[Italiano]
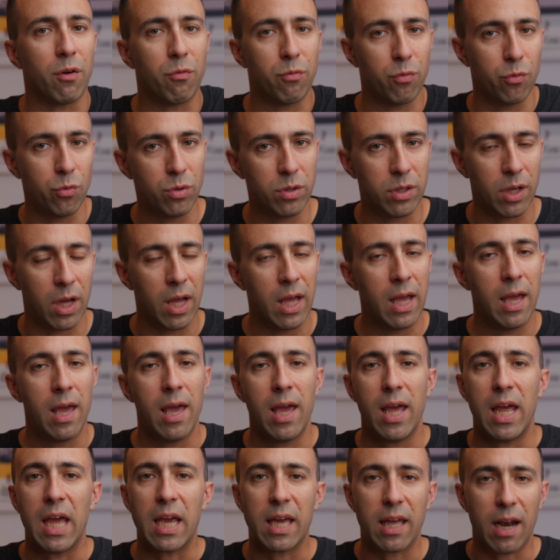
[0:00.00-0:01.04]
food
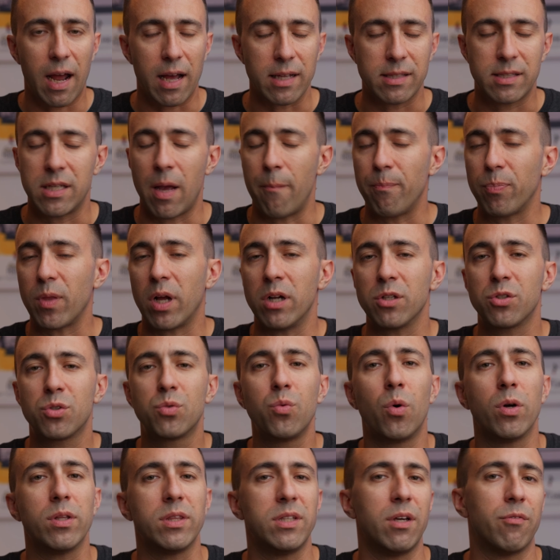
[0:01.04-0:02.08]
e grazie al
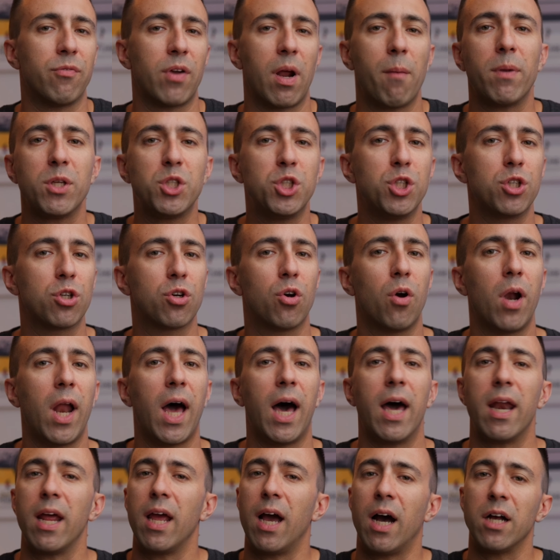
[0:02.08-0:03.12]
suo diaframma
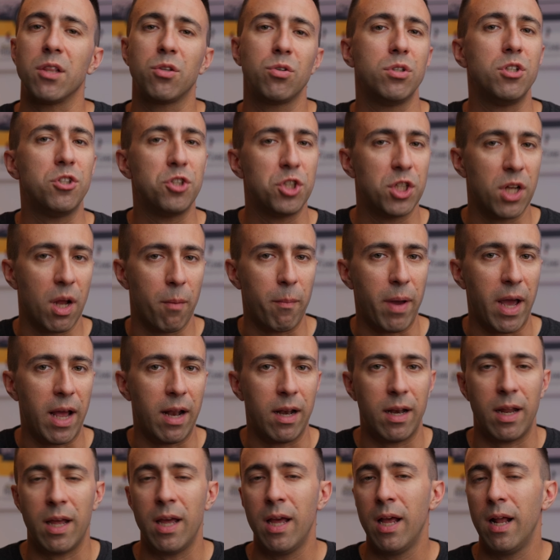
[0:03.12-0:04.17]
circolare a 12 lamelle